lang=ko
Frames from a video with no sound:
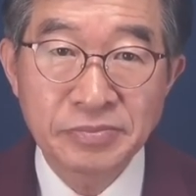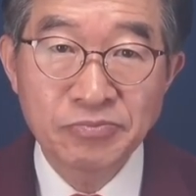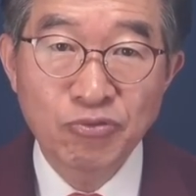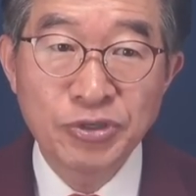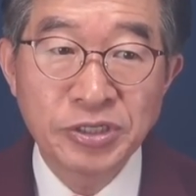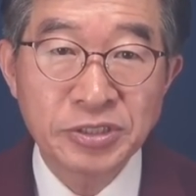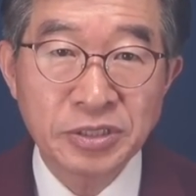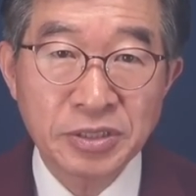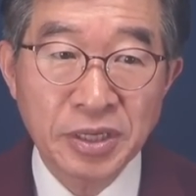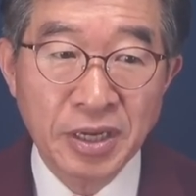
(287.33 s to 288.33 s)

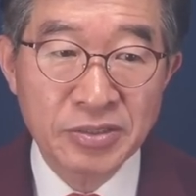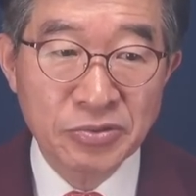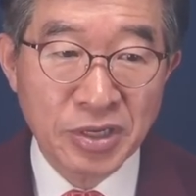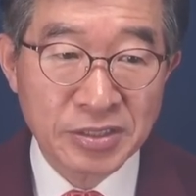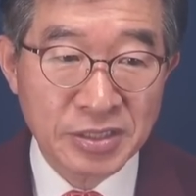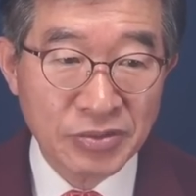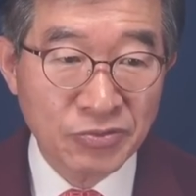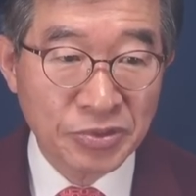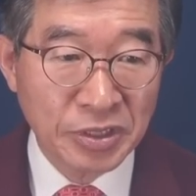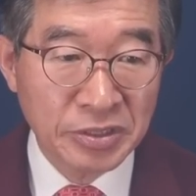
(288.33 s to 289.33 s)
부정선거를 해가지고 가짜
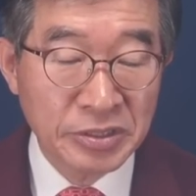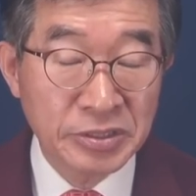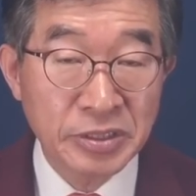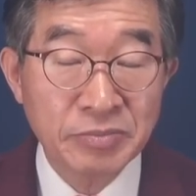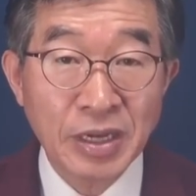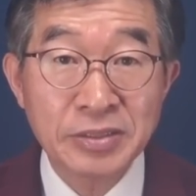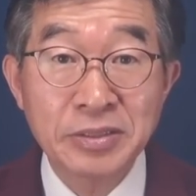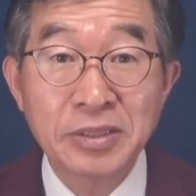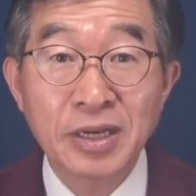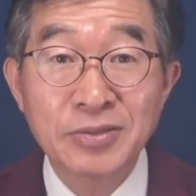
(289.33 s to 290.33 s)
국회의원들을
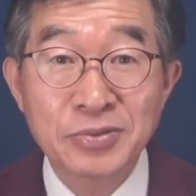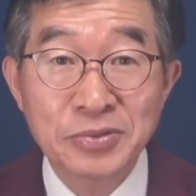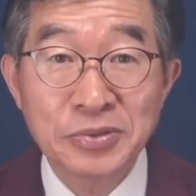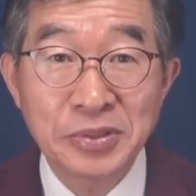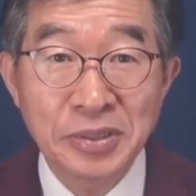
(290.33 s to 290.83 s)
만들어가지고